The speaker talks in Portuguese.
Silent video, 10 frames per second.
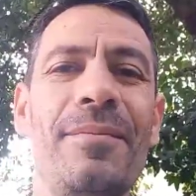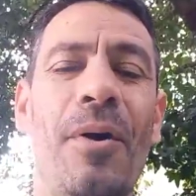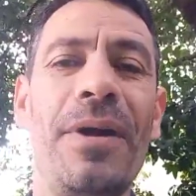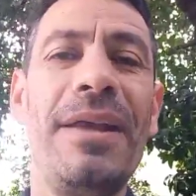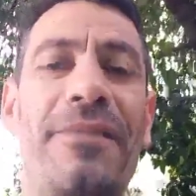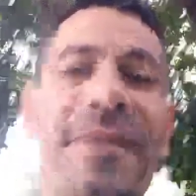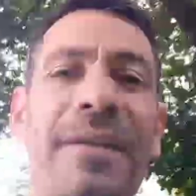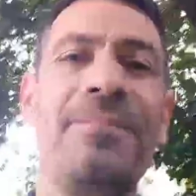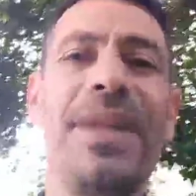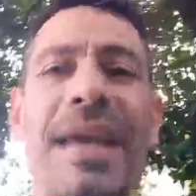Bom,
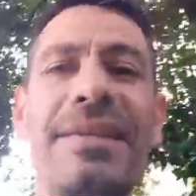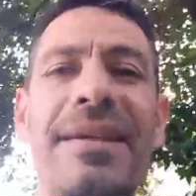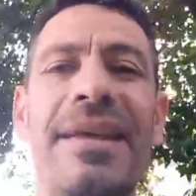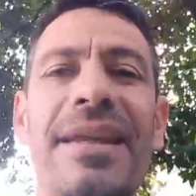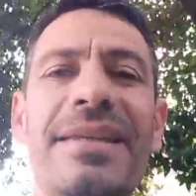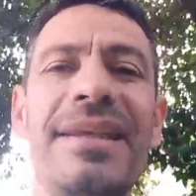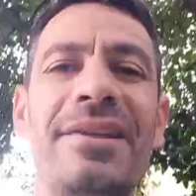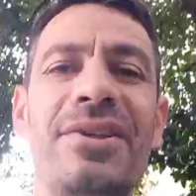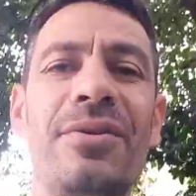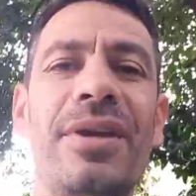enfim, nesse, nesse
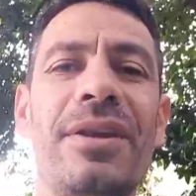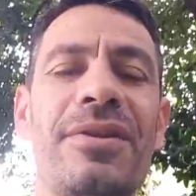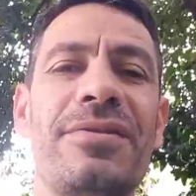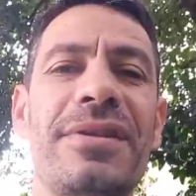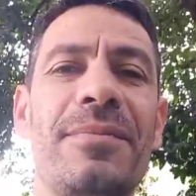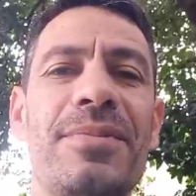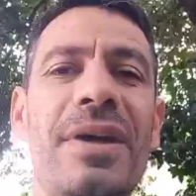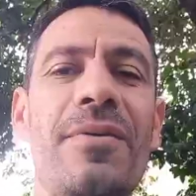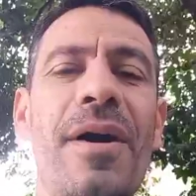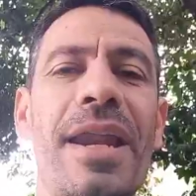artigo que nós fizemos
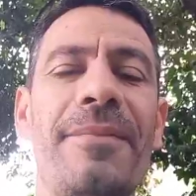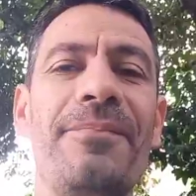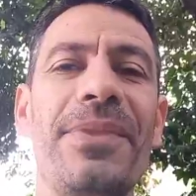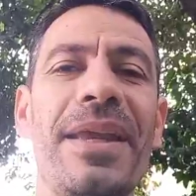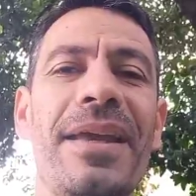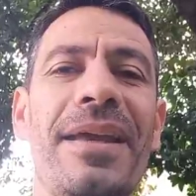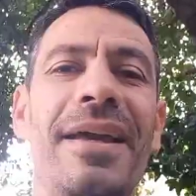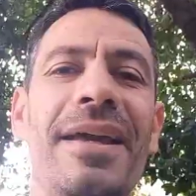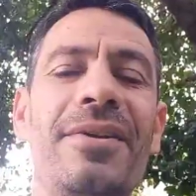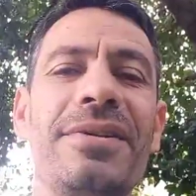agora,
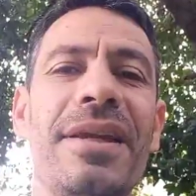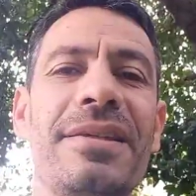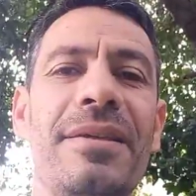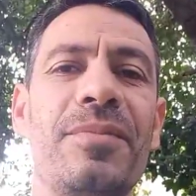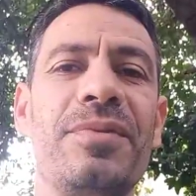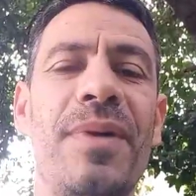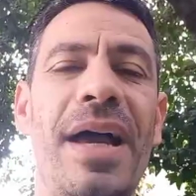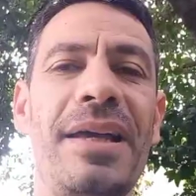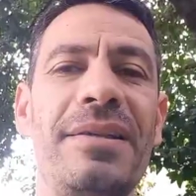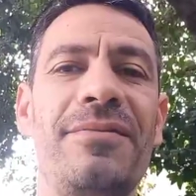é, nós trazemos
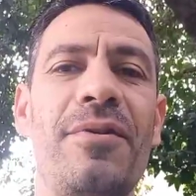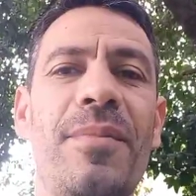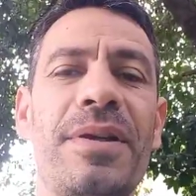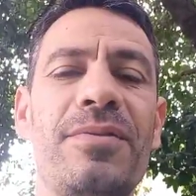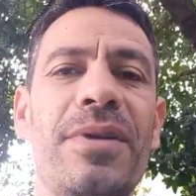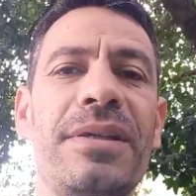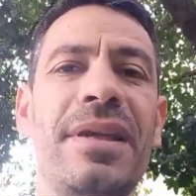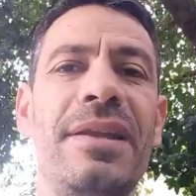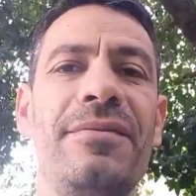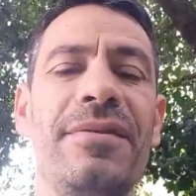mais informações
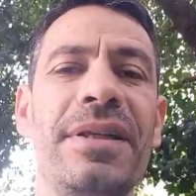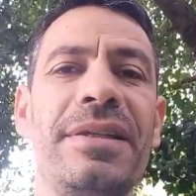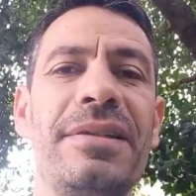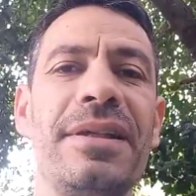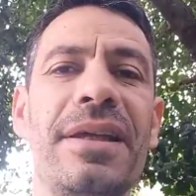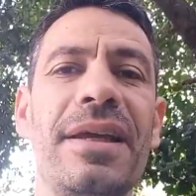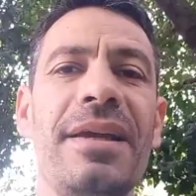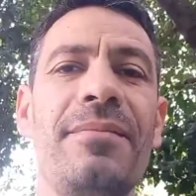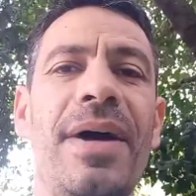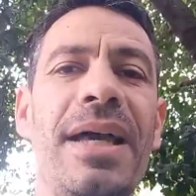relevantes
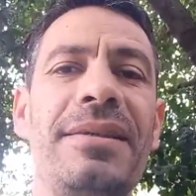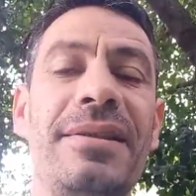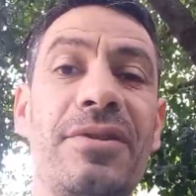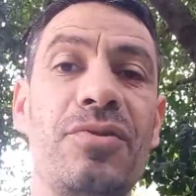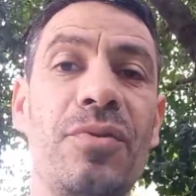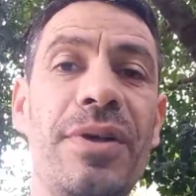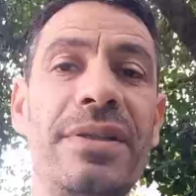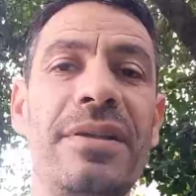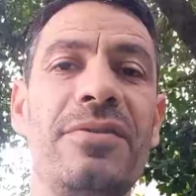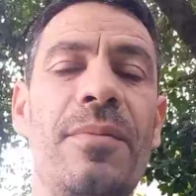mais
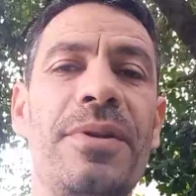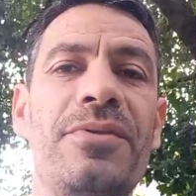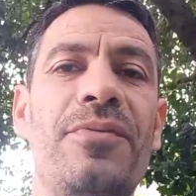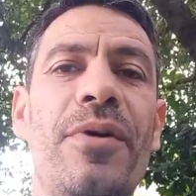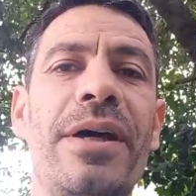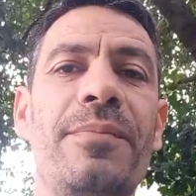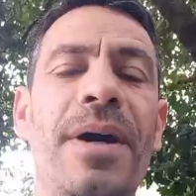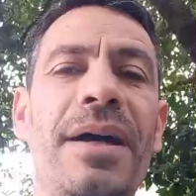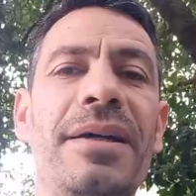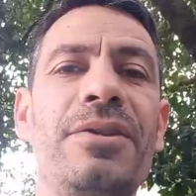citações das obras de
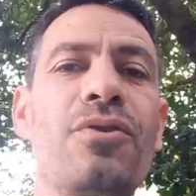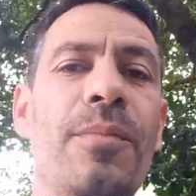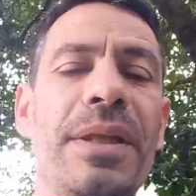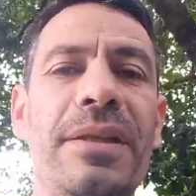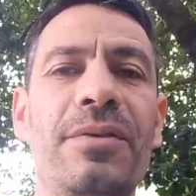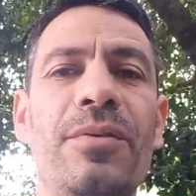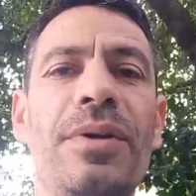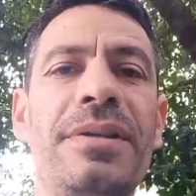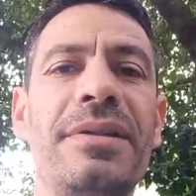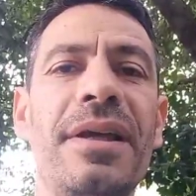Feuerbach e de
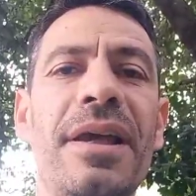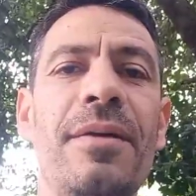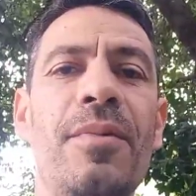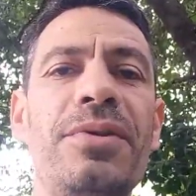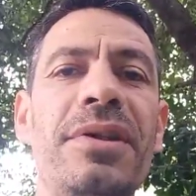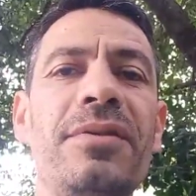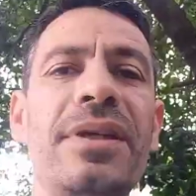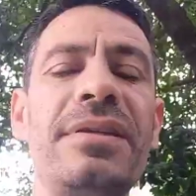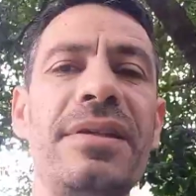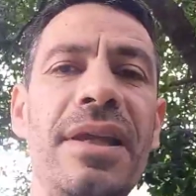comentadores, mostrando
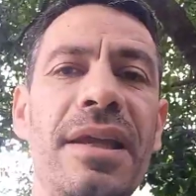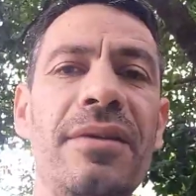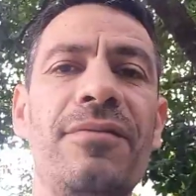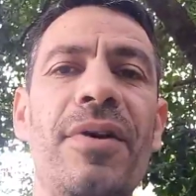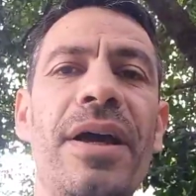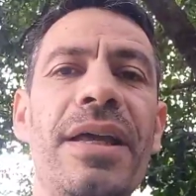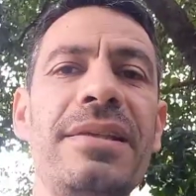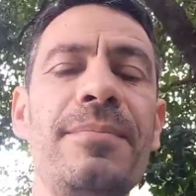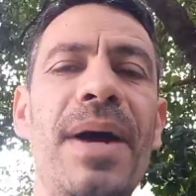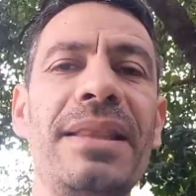que sim,
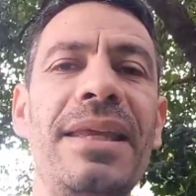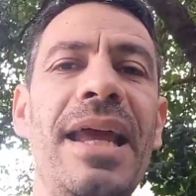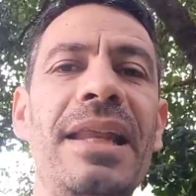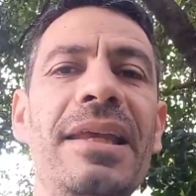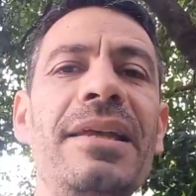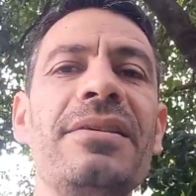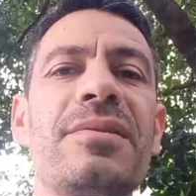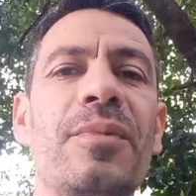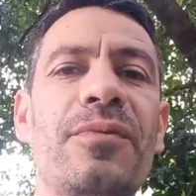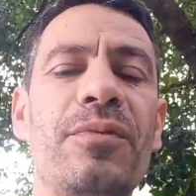esse
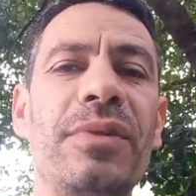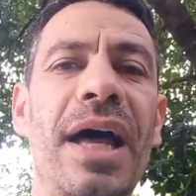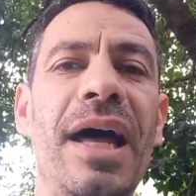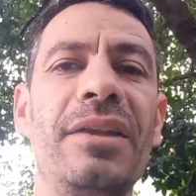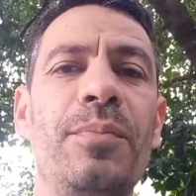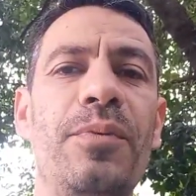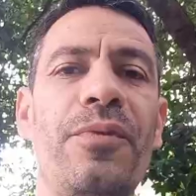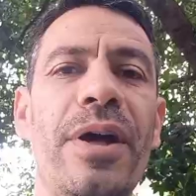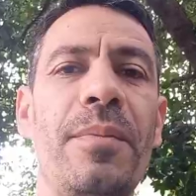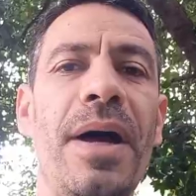materialismo fundado por
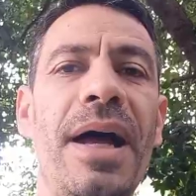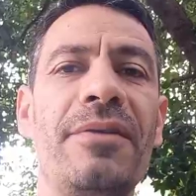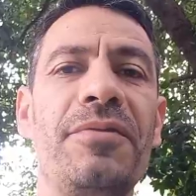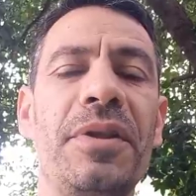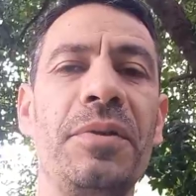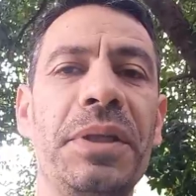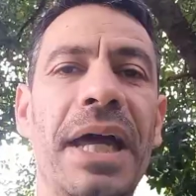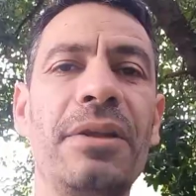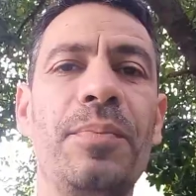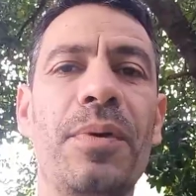Feuerbach, que foi
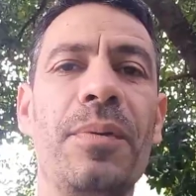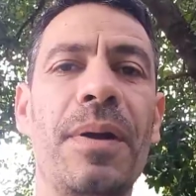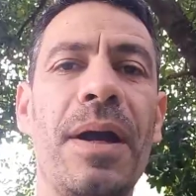adotado por